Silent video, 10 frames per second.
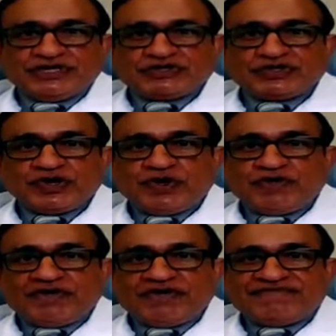సో
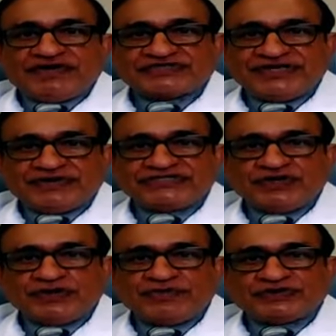ఫస్ట్ ఎమర్జెన్సీ
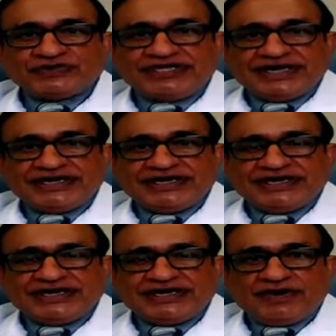రూమ్లో చూశాక